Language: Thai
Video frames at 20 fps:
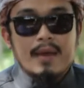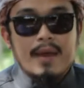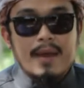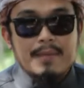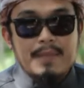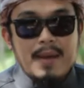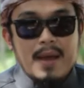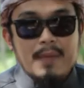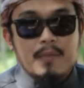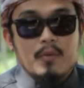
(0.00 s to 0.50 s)

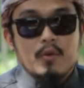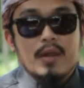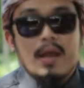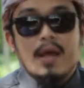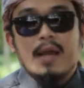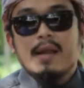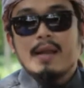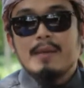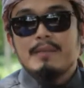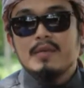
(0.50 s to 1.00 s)
ให้ภาพคน
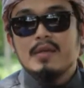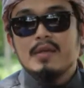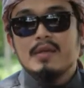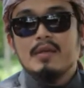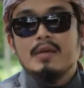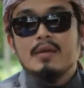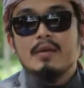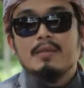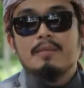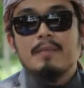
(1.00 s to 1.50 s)
อาหรับ
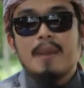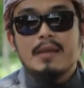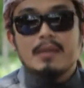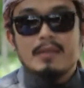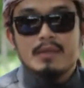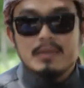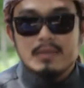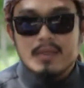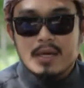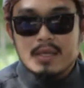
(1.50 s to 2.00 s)
ที่ป่า
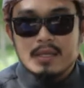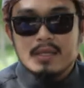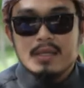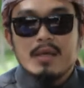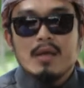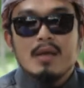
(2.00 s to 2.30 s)
เถื่อน